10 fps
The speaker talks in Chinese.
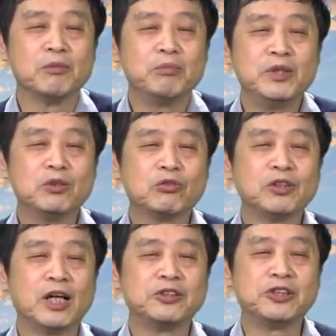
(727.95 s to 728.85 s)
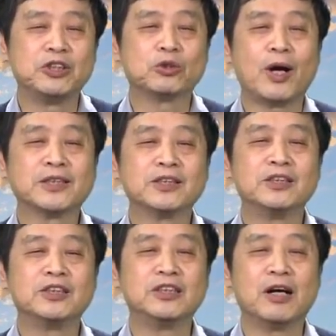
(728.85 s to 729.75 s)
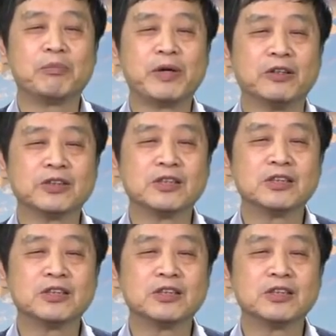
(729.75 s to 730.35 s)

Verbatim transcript: 秘书要洗刷自己，要表示